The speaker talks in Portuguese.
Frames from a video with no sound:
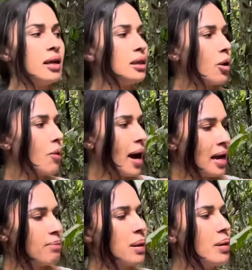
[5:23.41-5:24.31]
Então,
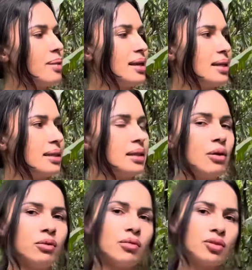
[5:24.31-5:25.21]
a
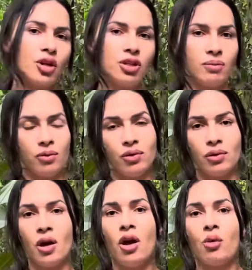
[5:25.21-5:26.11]
impermeabilização, não só de
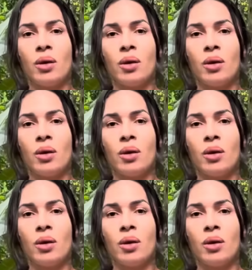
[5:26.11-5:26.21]
muro,